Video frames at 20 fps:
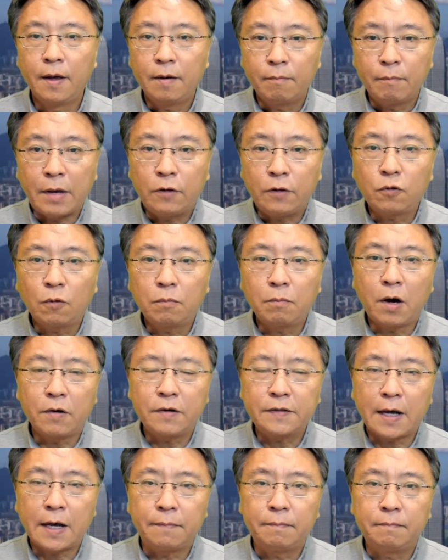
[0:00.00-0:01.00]
美中贸易
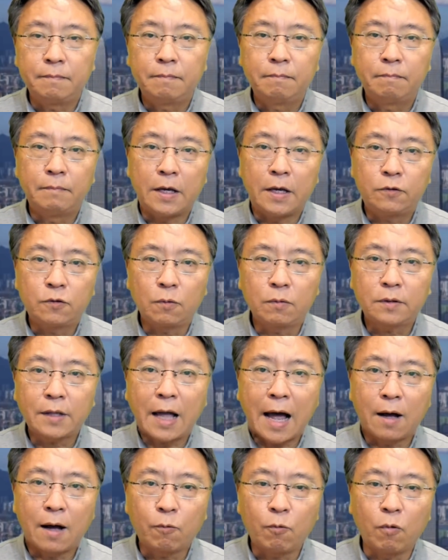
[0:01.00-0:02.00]
战、美中
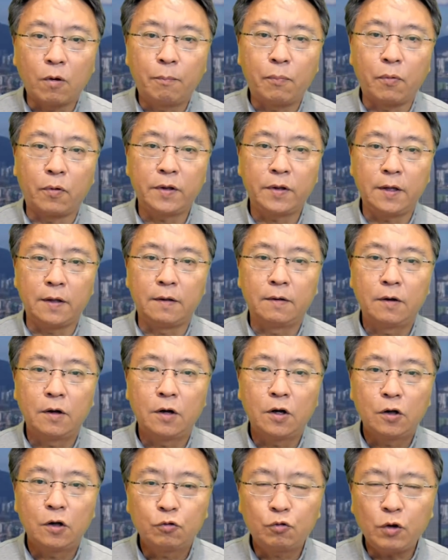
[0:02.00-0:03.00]
大国博弈，
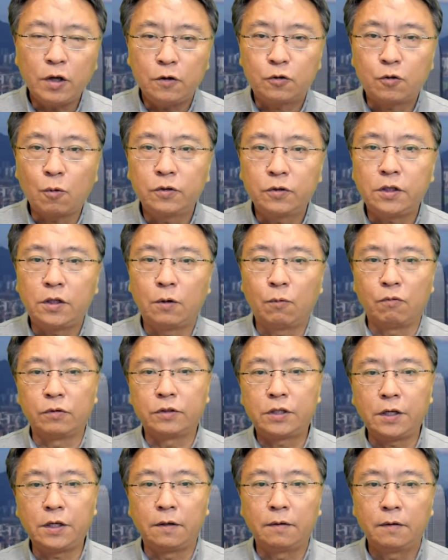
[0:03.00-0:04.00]
最终极的武
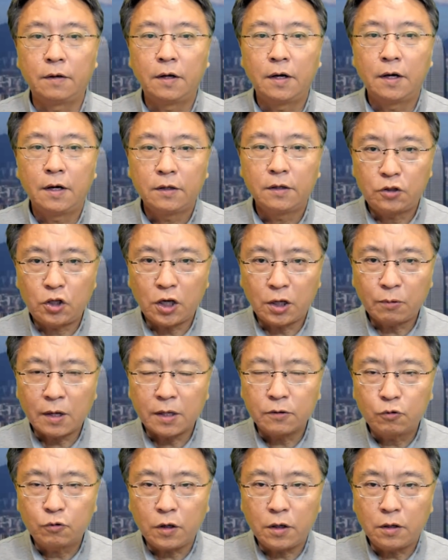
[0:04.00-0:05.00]
器，切
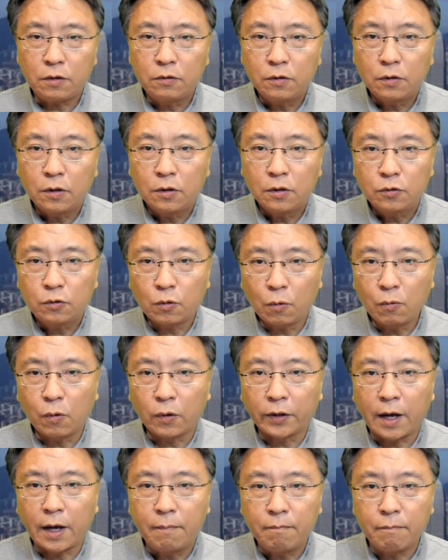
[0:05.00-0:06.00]
断最中
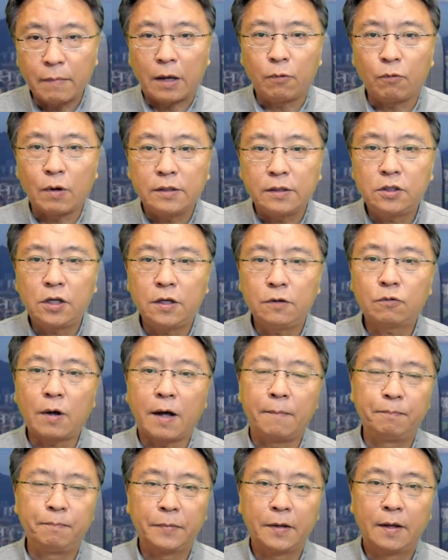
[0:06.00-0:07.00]
国的美元清
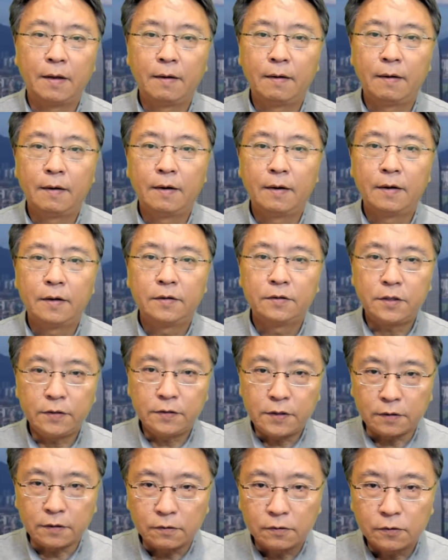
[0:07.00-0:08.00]
算。敬
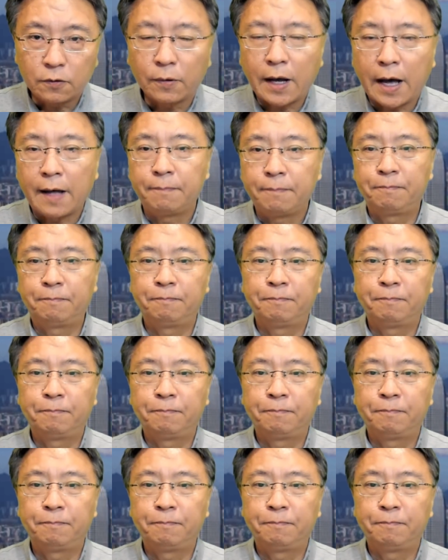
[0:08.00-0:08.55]
请收看。